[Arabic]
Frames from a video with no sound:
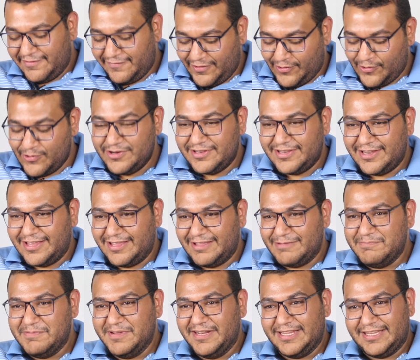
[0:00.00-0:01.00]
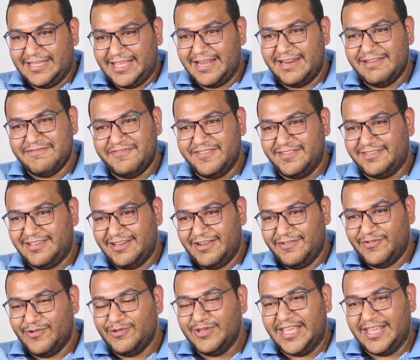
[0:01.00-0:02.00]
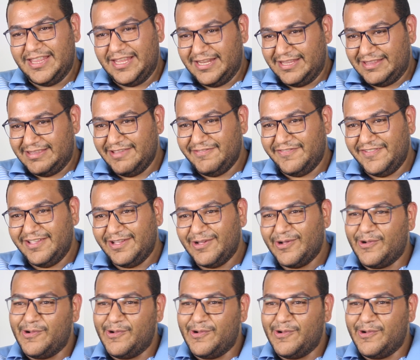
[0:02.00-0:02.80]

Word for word: فكنا بنتكلم في التليفون كده نتفق